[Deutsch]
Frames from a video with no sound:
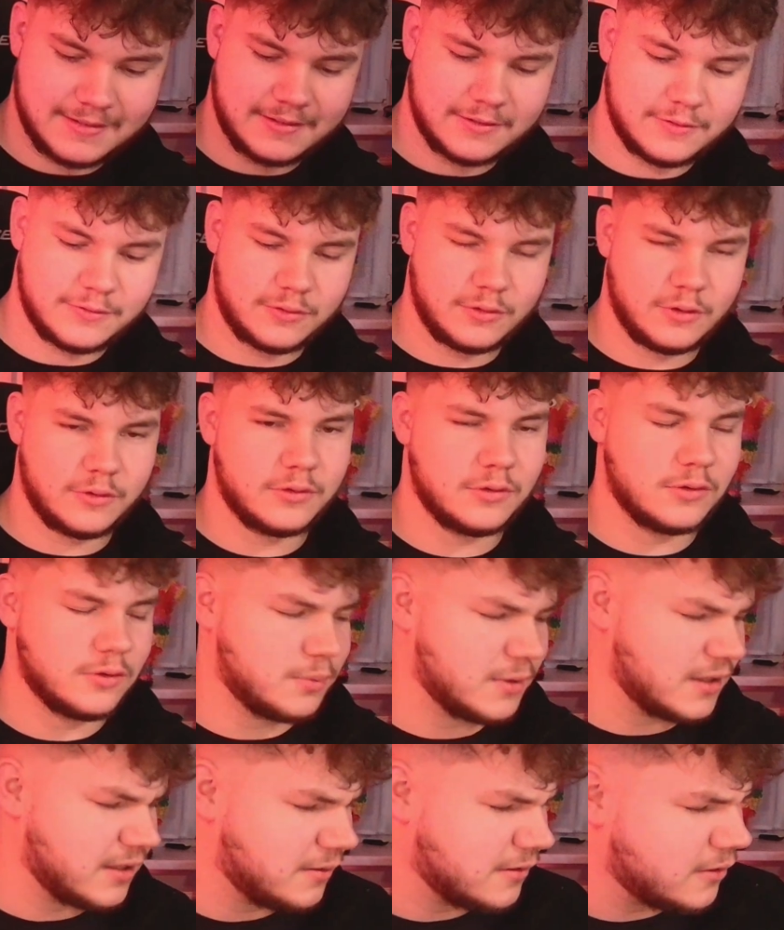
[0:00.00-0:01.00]
für auf YouTube
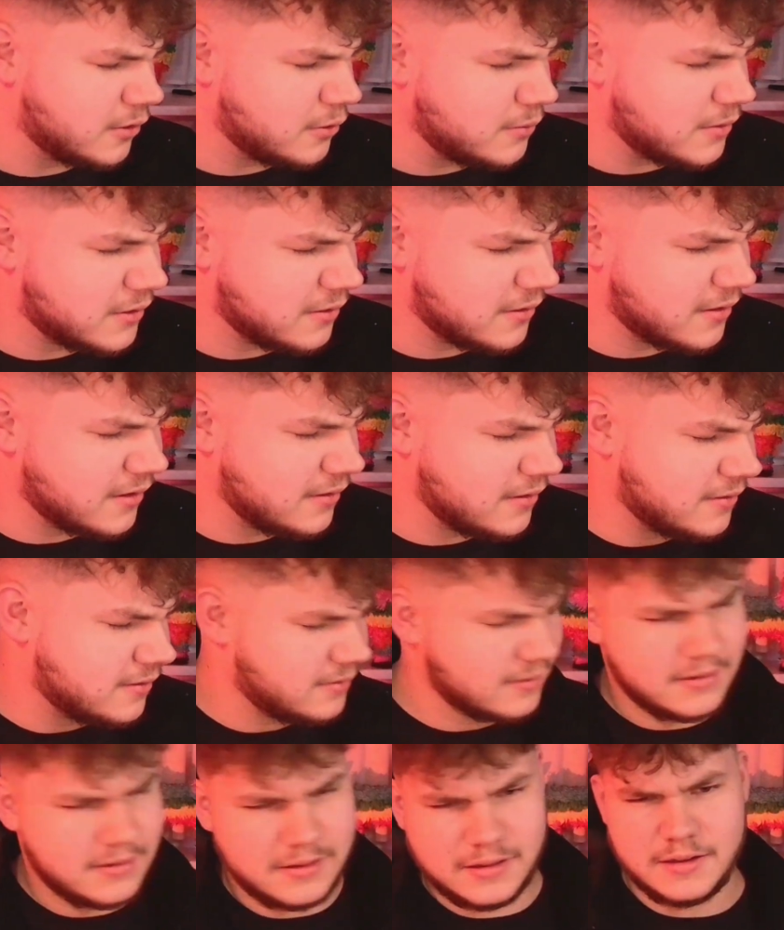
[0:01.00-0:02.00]
kriegen, glaube ich, oder?
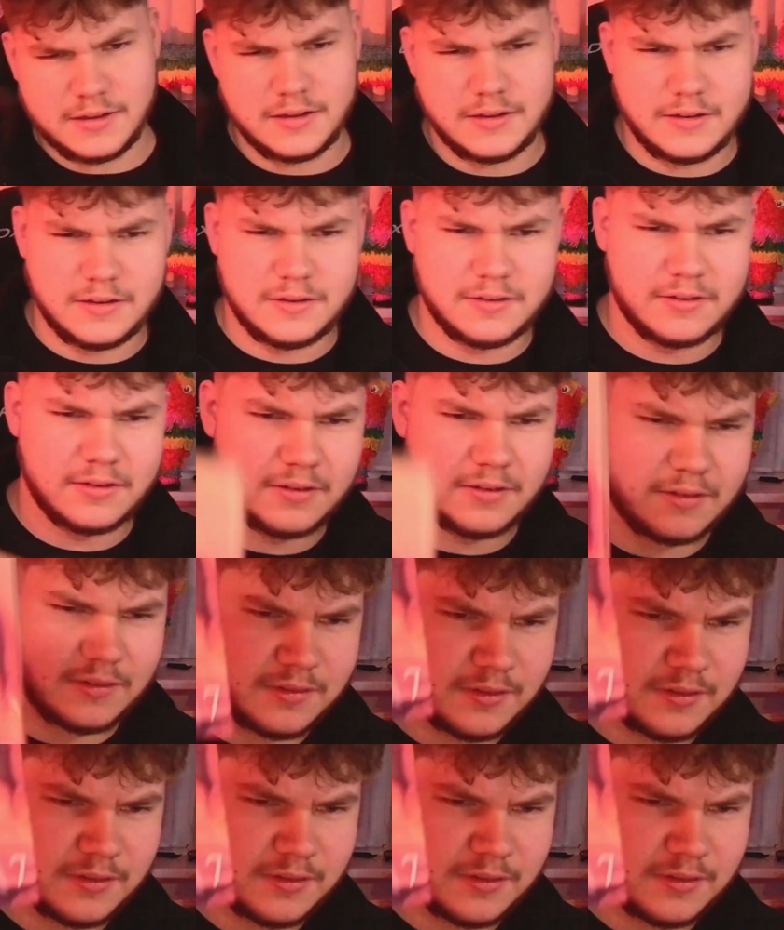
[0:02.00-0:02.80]
Ist ja, ist ja